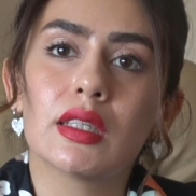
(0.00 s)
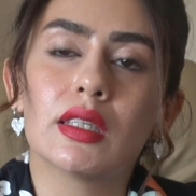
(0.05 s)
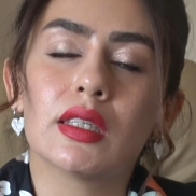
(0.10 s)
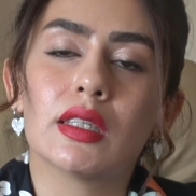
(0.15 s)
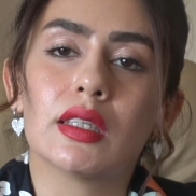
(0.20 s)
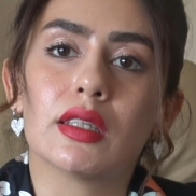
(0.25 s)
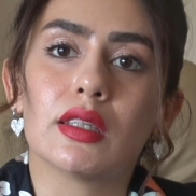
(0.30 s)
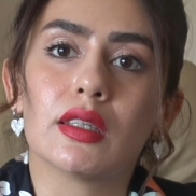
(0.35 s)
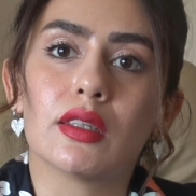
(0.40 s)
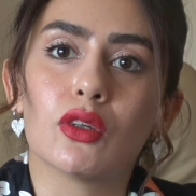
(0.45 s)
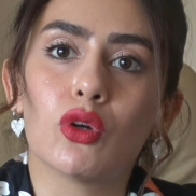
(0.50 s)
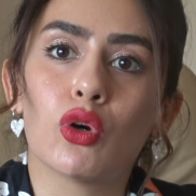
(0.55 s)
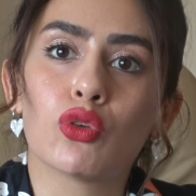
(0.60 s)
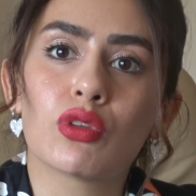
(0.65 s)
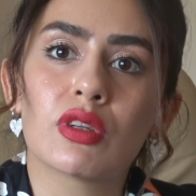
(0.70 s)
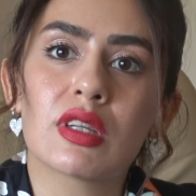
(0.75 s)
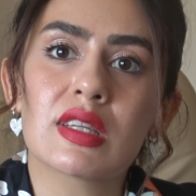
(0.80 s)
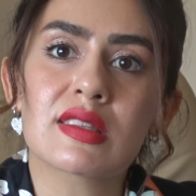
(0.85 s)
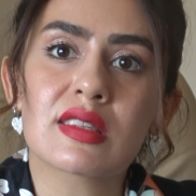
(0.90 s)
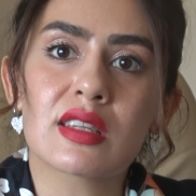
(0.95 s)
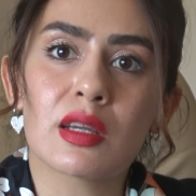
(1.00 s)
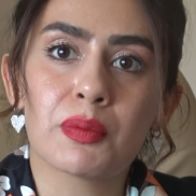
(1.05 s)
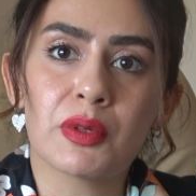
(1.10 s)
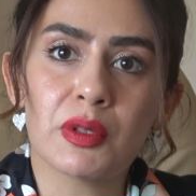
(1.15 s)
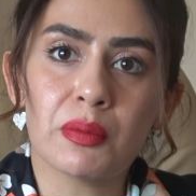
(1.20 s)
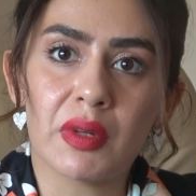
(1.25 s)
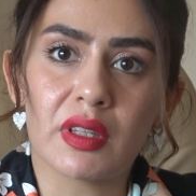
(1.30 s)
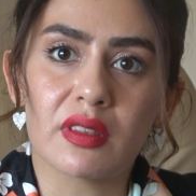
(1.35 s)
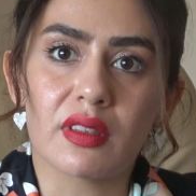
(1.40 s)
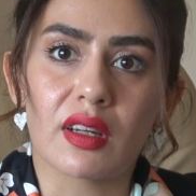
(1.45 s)
e, ötenezi
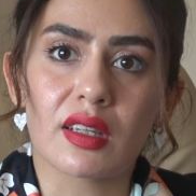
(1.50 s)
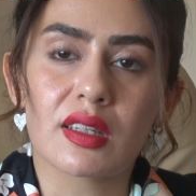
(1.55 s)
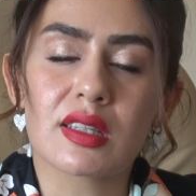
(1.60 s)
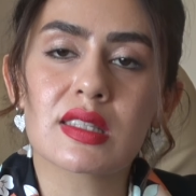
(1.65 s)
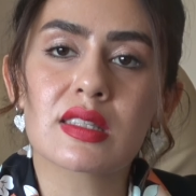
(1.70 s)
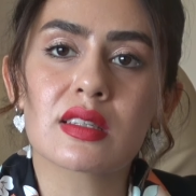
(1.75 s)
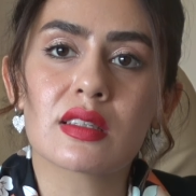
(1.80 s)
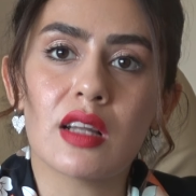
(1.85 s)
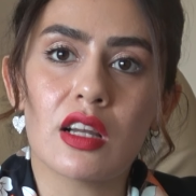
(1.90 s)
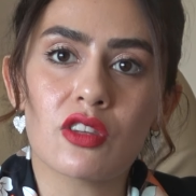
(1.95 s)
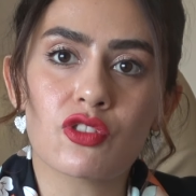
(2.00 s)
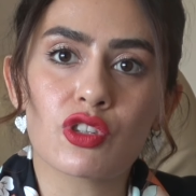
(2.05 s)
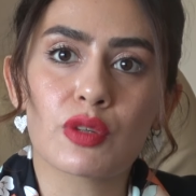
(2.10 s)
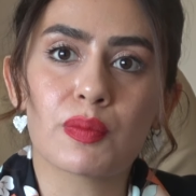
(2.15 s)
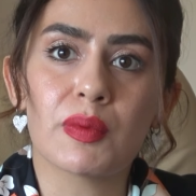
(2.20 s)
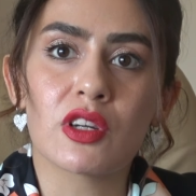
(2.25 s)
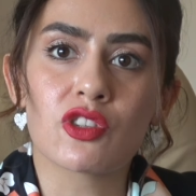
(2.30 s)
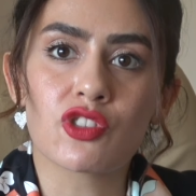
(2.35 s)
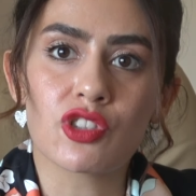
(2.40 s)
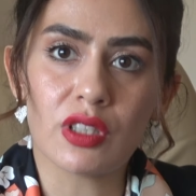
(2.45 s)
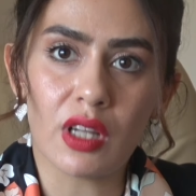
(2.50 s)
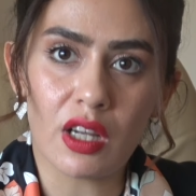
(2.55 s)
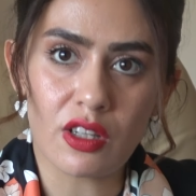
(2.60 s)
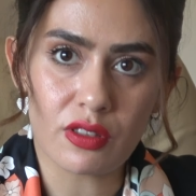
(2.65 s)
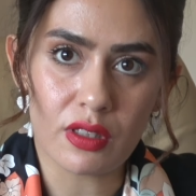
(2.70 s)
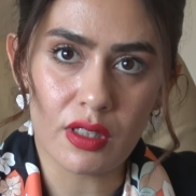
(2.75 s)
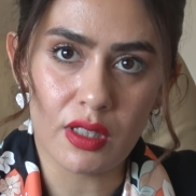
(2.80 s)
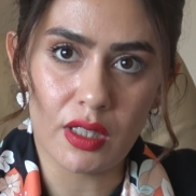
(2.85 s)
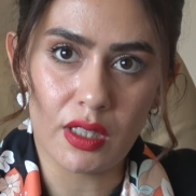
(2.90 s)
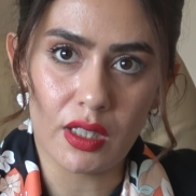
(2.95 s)
yapılmadan, kısırlaştırıp aşıla,
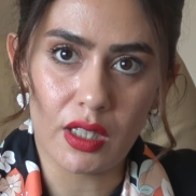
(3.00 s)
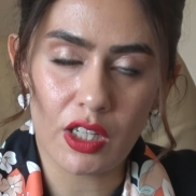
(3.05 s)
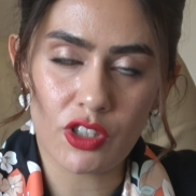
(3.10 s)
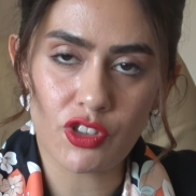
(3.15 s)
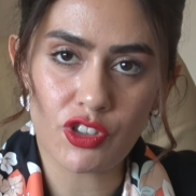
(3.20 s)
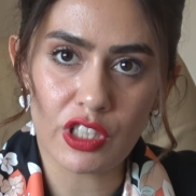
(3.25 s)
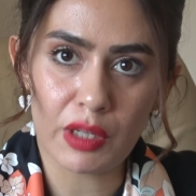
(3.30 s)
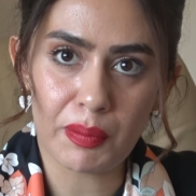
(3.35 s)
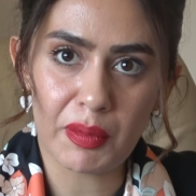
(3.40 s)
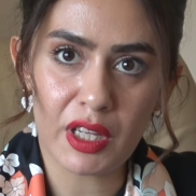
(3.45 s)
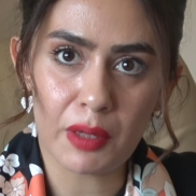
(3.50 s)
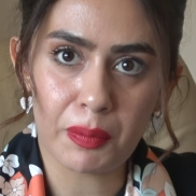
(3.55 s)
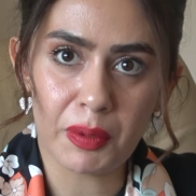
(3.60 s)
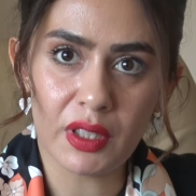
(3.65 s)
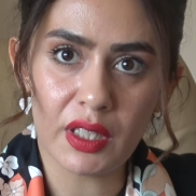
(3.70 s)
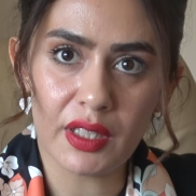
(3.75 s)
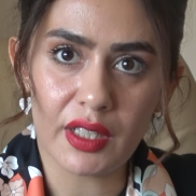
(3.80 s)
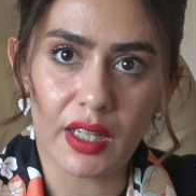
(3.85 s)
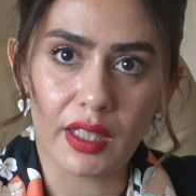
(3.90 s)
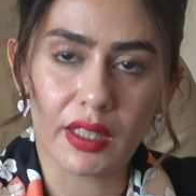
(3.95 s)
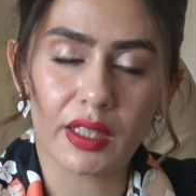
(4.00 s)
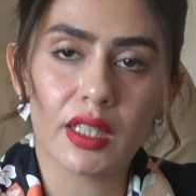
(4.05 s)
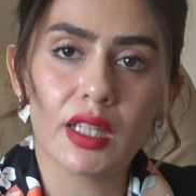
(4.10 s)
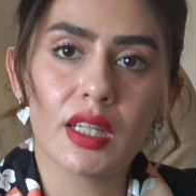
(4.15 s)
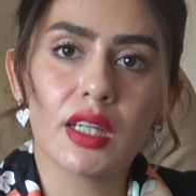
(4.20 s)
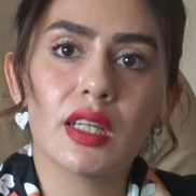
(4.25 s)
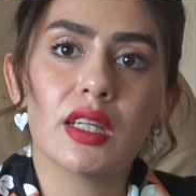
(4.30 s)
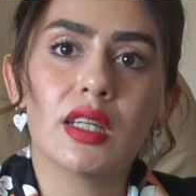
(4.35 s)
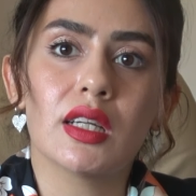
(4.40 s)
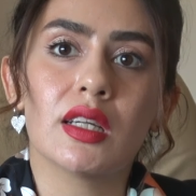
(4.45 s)
e, aşılama yapılarak
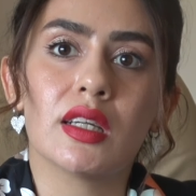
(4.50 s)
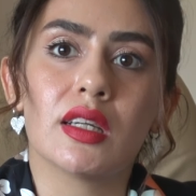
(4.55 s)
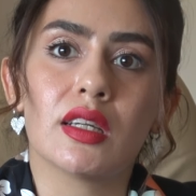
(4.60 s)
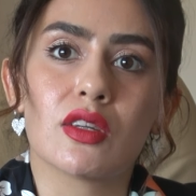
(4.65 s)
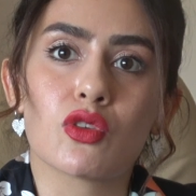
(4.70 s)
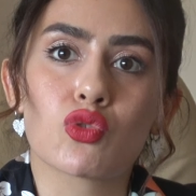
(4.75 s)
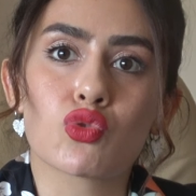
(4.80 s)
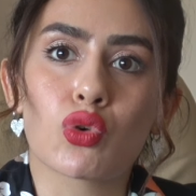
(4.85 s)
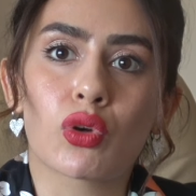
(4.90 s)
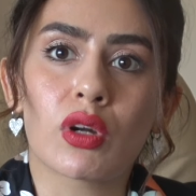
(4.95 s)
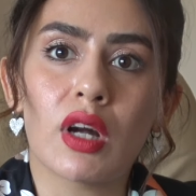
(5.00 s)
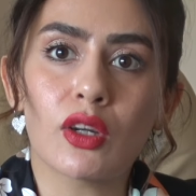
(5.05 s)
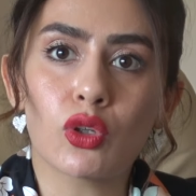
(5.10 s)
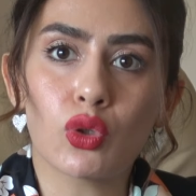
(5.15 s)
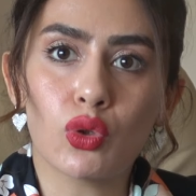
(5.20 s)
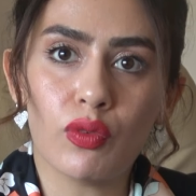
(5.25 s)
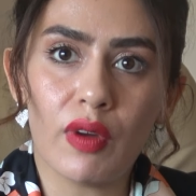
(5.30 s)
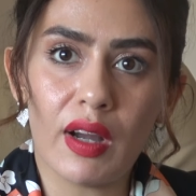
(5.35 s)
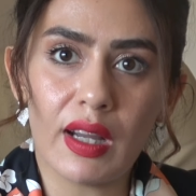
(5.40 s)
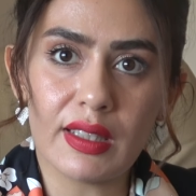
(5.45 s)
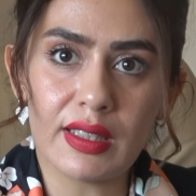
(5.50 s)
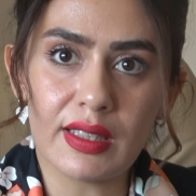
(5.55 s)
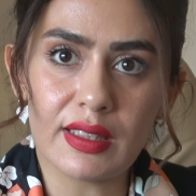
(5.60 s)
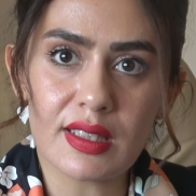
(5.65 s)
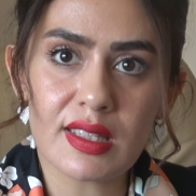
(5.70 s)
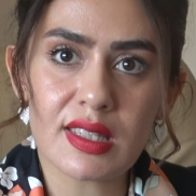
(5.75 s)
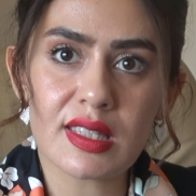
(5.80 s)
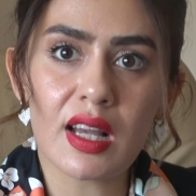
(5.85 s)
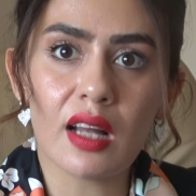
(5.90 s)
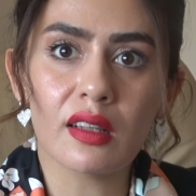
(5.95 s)
e, sokak
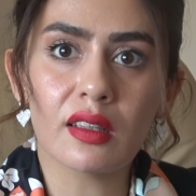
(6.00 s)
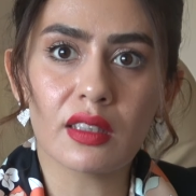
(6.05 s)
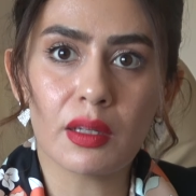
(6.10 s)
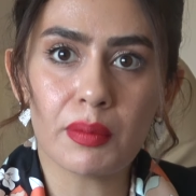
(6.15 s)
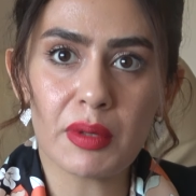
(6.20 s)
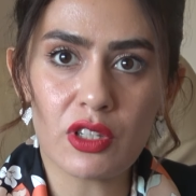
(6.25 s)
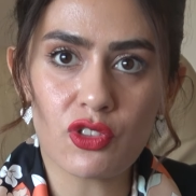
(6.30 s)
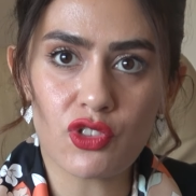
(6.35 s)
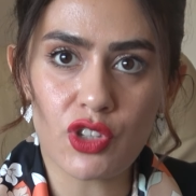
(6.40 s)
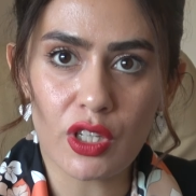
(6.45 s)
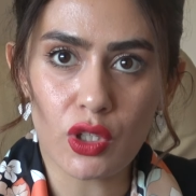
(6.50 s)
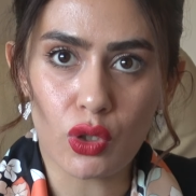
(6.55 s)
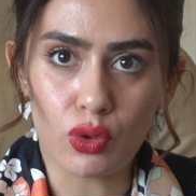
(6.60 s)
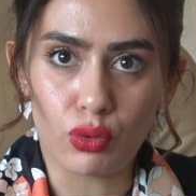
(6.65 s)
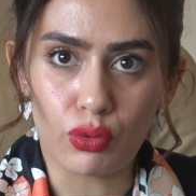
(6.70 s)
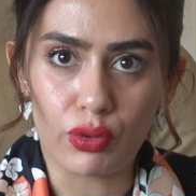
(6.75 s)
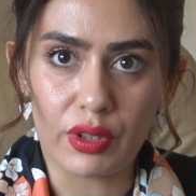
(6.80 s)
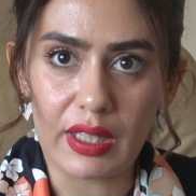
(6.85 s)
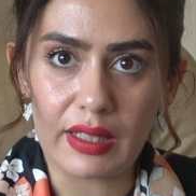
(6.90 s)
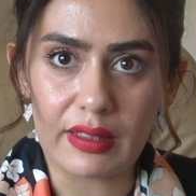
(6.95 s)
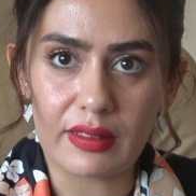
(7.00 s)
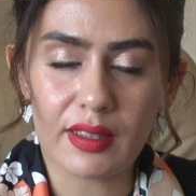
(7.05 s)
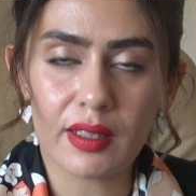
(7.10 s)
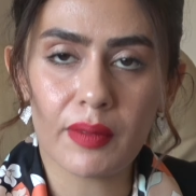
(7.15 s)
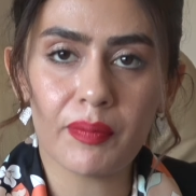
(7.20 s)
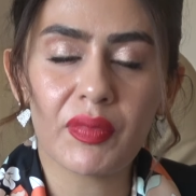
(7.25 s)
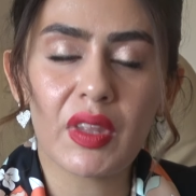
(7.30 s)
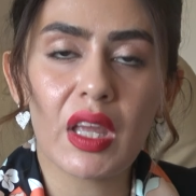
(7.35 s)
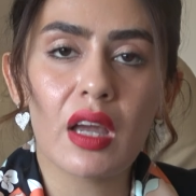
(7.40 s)
güvenliğinin sağlanabileceği yönündeydi.